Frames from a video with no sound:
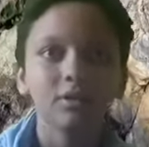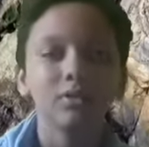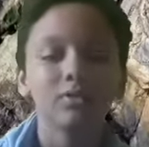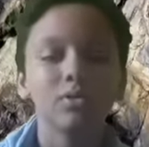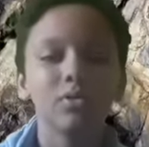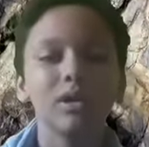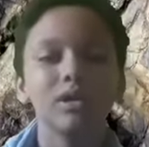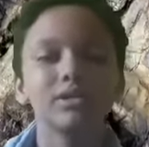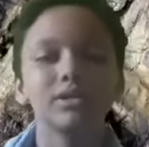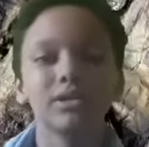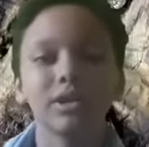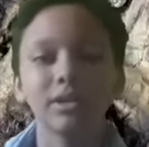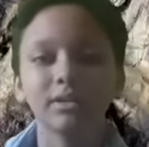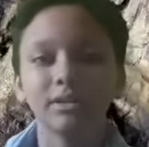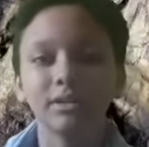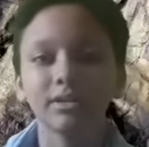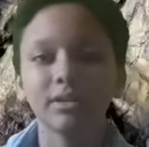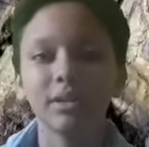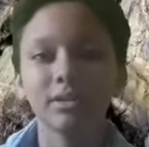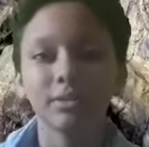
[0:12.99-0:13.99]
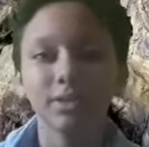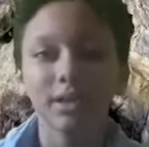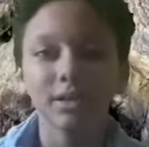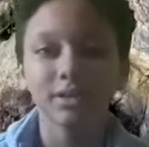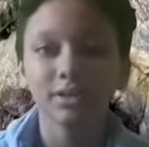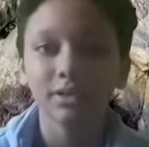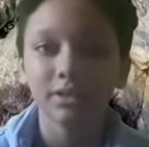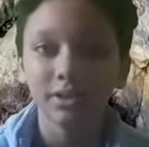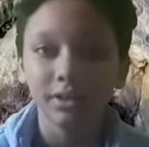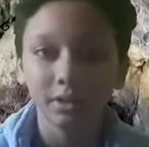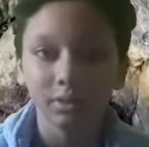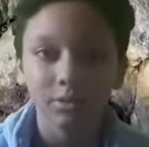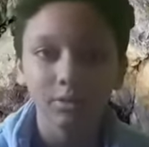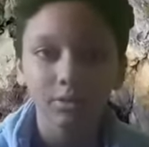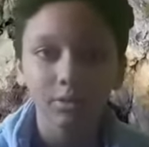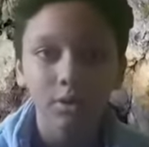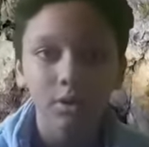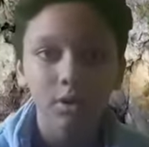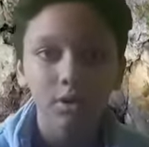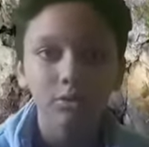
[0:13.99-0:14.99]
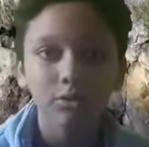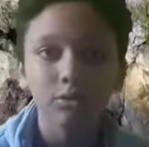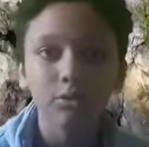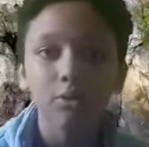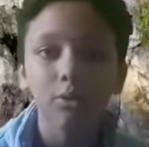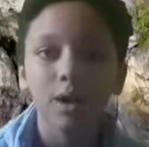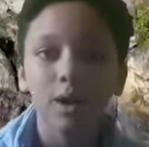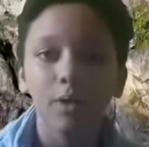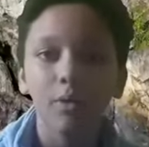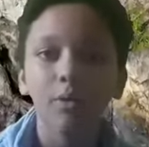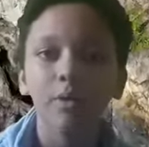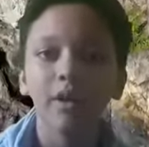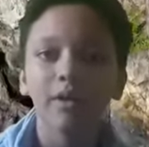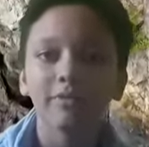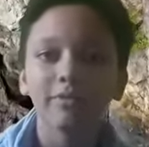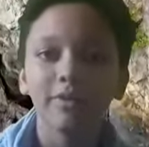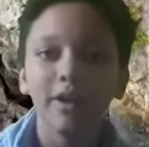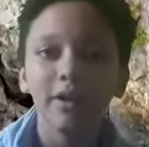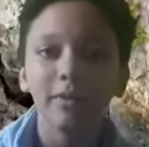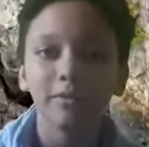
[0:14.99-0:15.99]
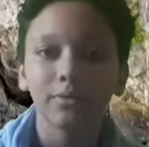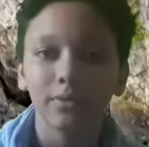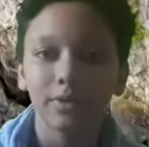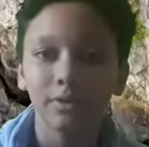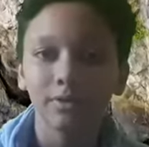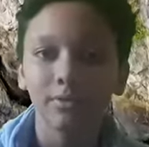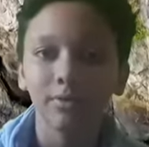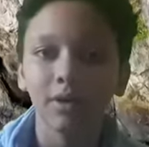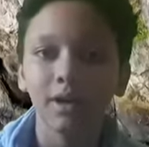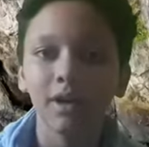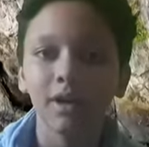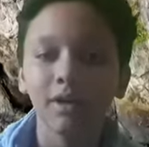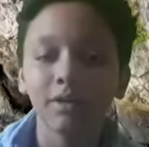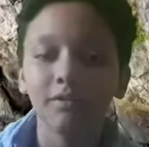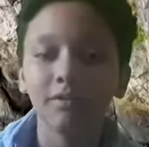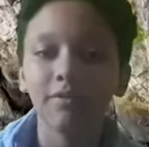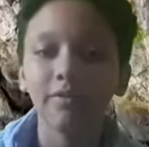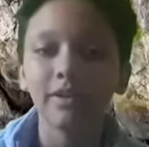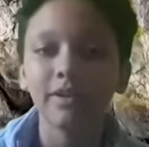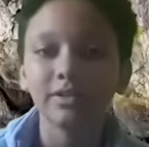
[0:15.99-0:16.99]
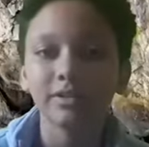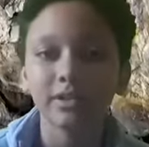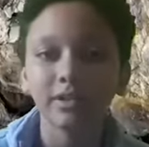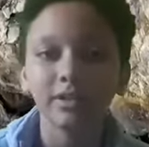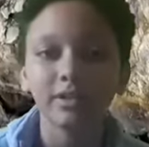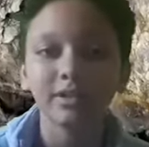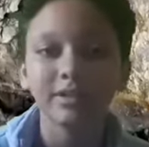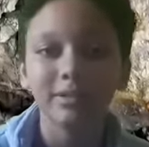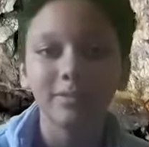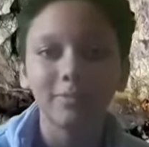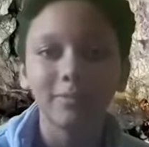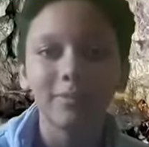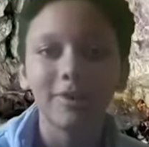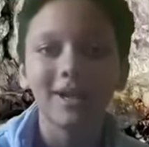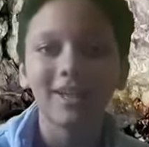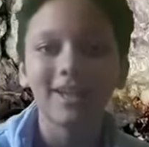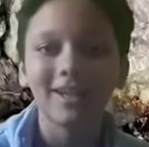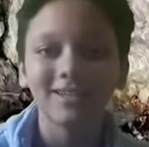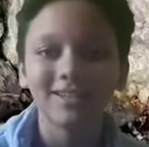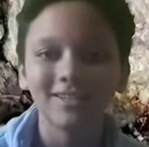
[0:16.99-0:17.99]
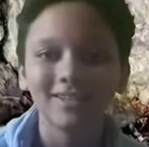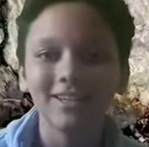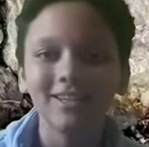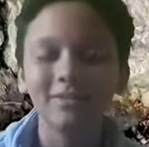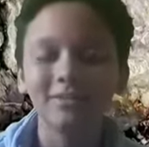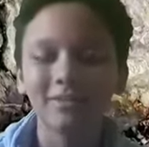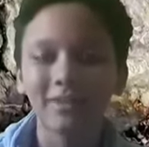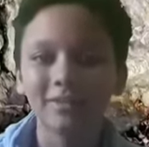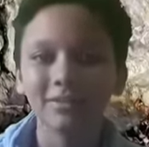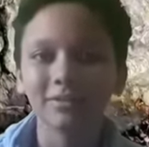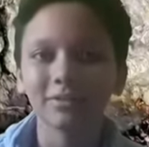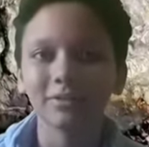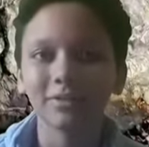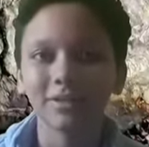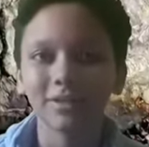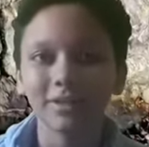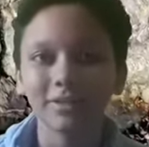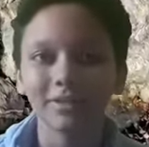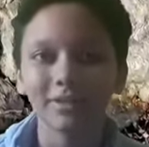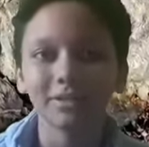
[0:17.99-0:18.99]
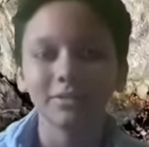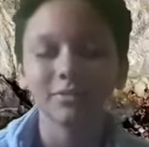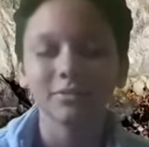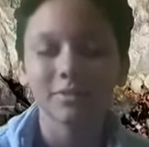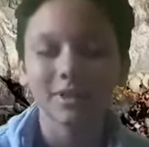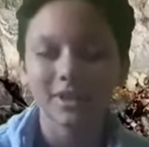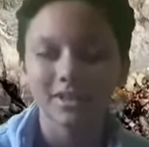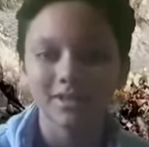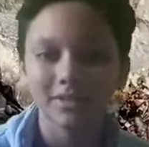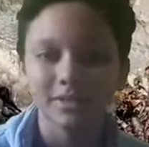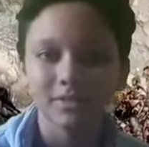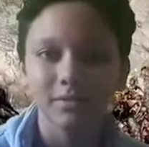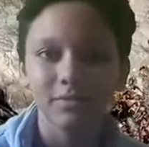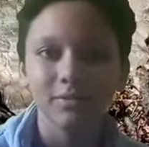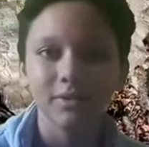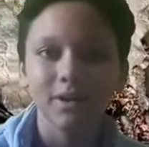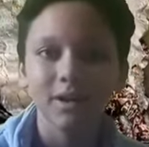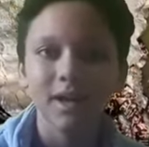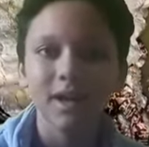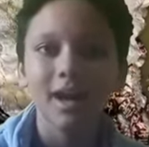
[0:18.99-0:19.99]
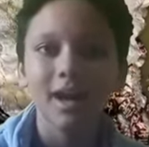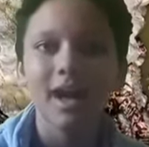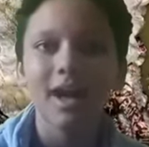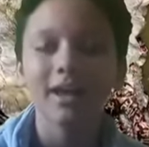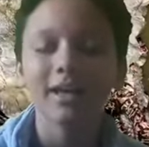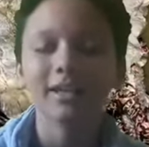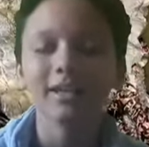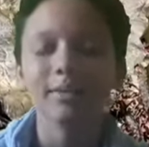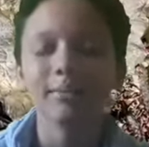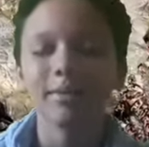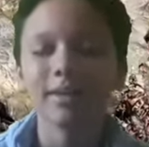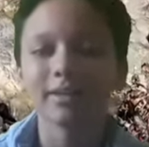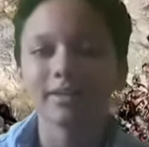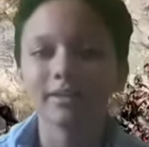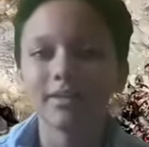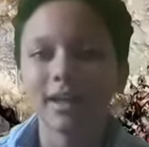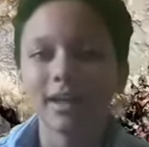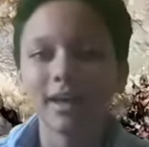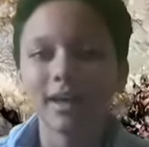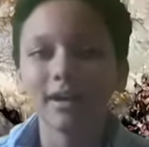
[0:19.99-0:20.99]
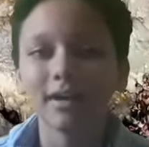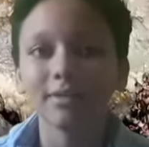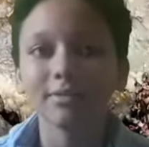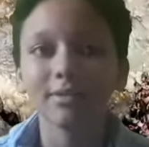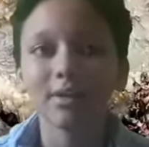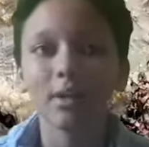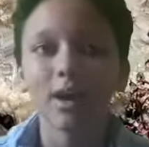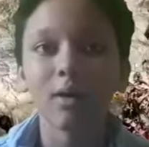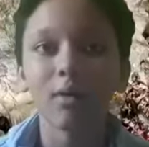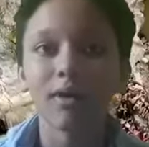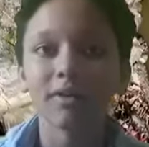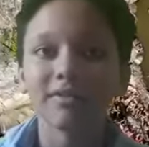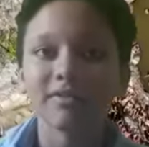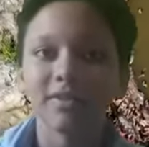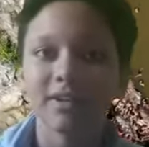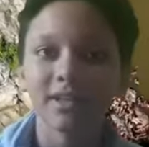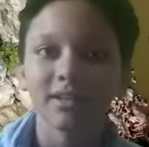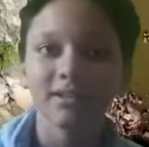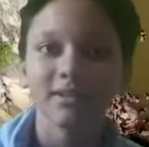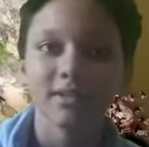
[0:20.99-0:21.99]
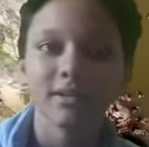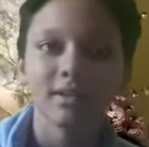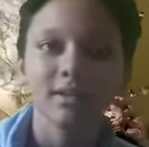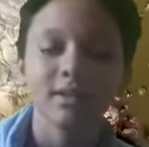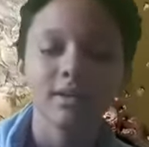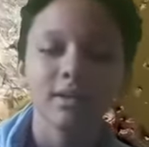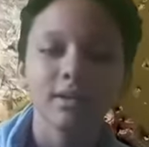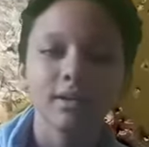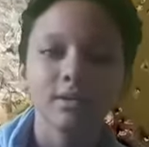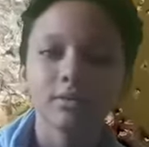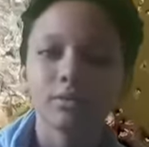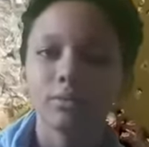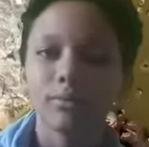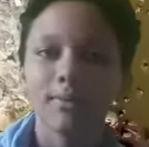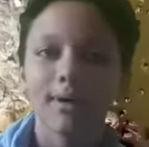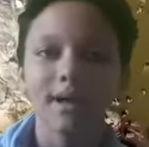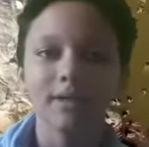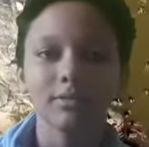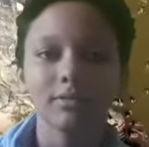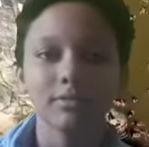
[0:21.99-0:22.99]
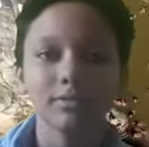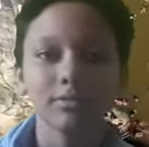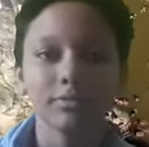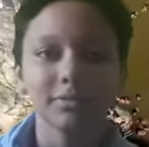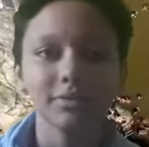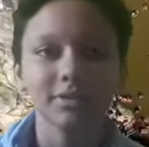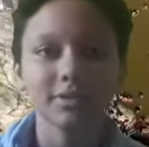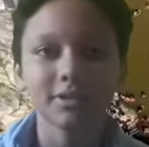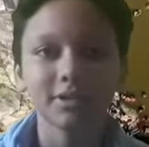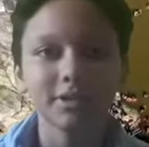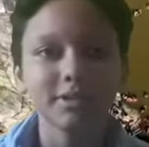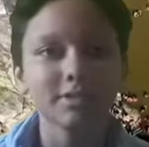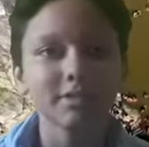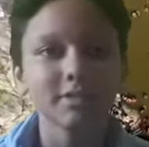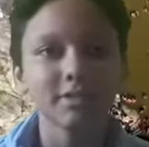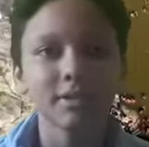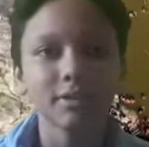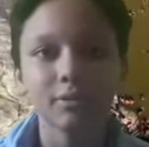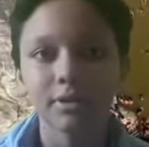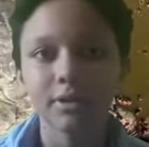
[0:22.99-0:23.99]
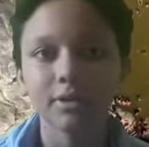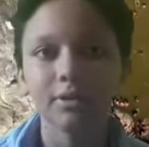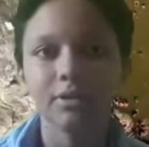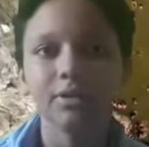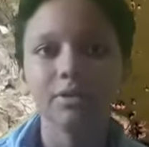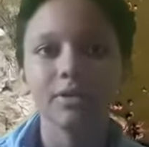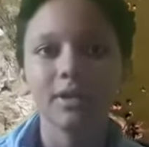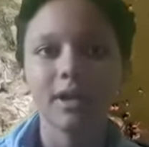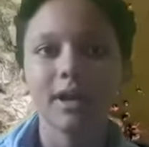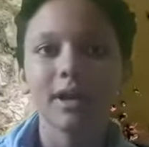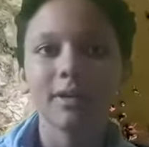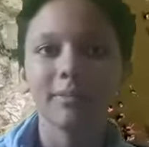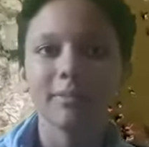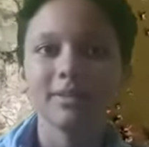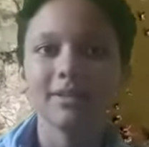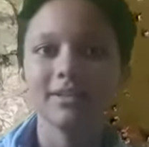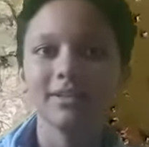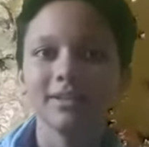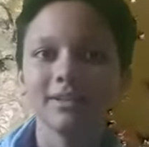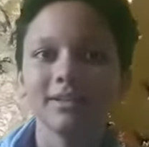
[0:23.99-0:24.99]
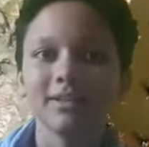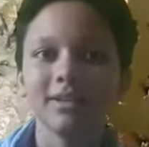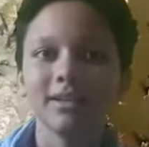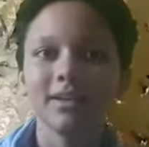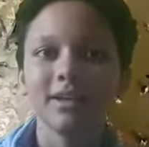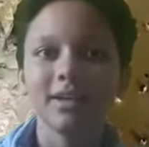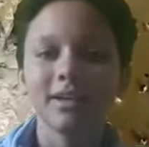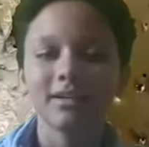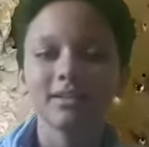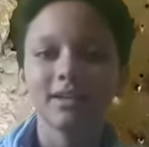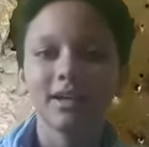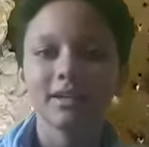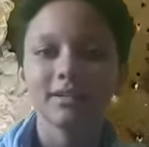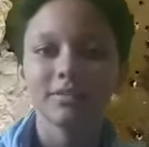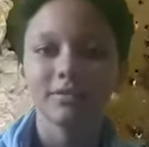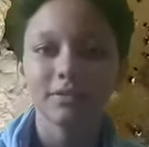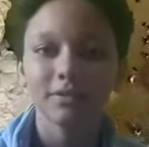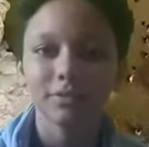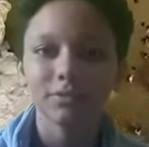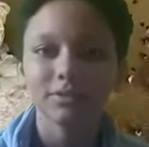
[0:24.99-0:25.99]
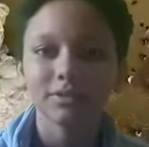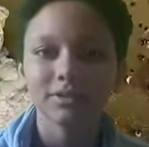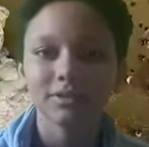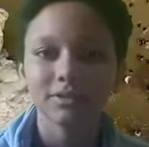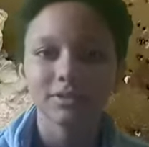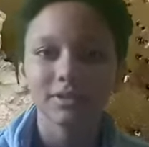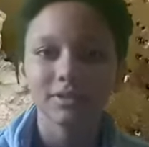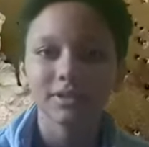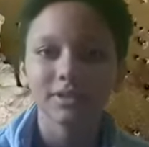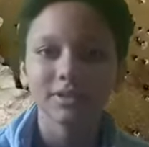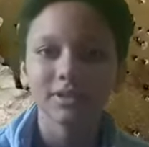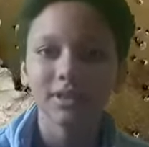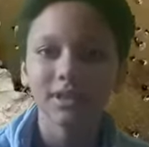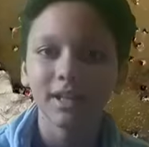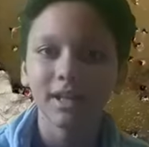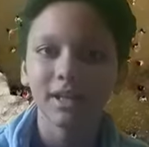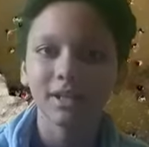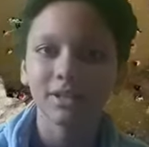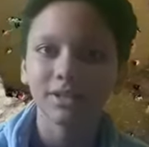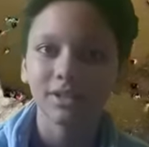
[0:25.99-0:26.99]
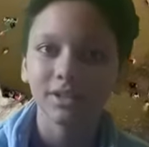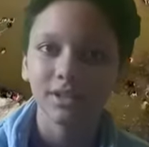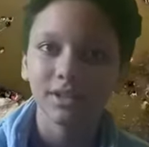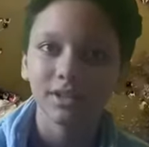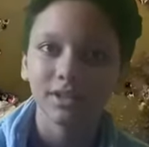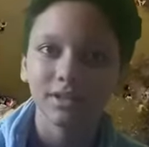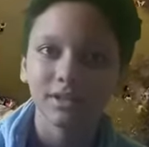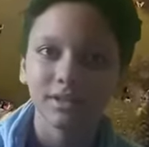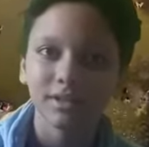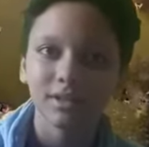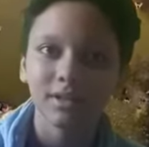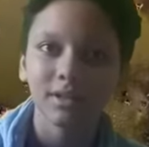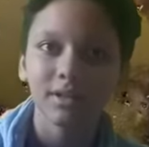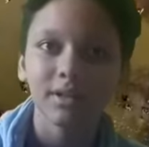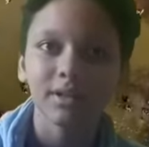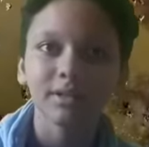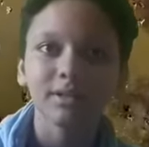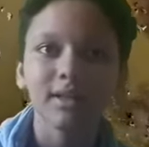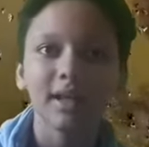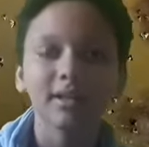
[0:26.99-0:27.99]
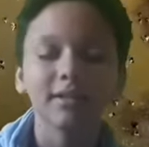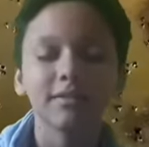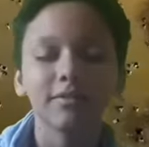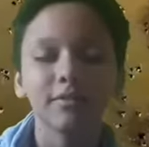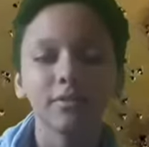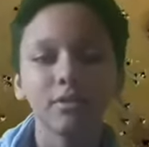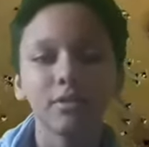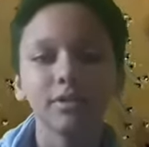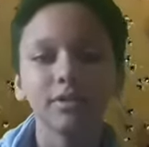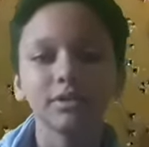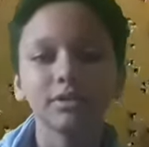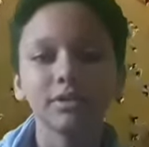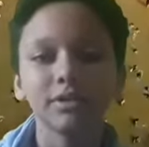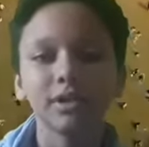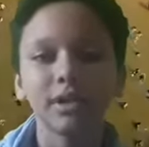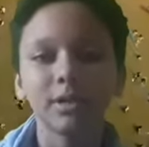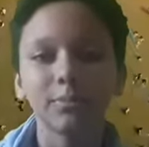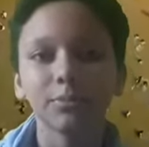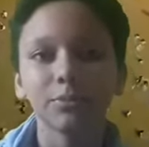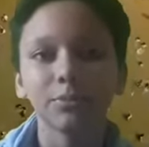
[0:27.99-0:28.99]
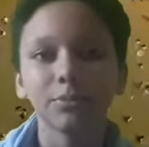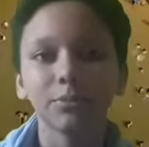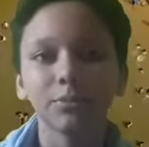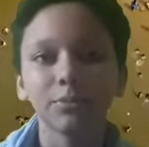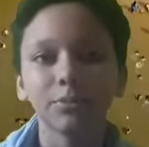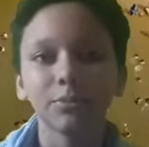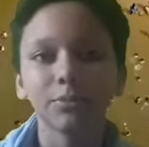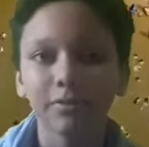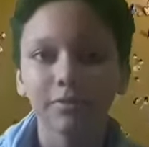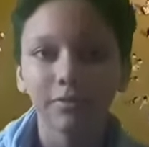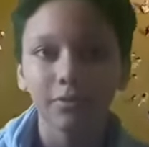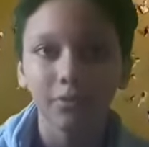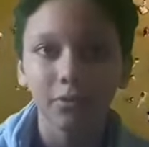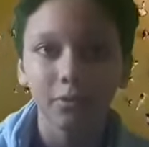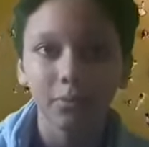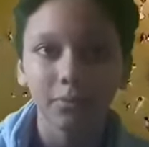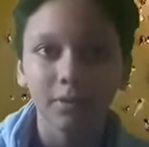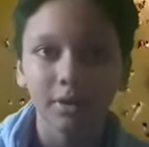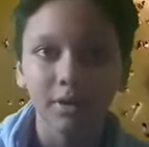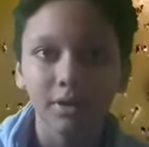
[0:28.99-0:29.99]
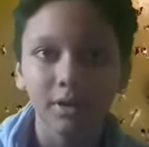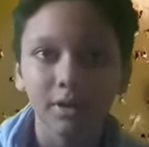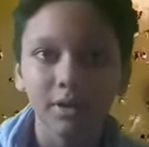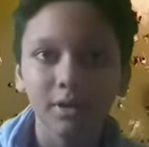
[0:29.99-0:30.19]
Tua gente e teu destino, tua honra varonil, fez de ti paladino nas conquistas do Brasil. Aqui na minha terra eu tenho água fresca, do mato substâncias que cura dor de cabeça. Das frutas tenho as energias, das flores tiramos o perfume.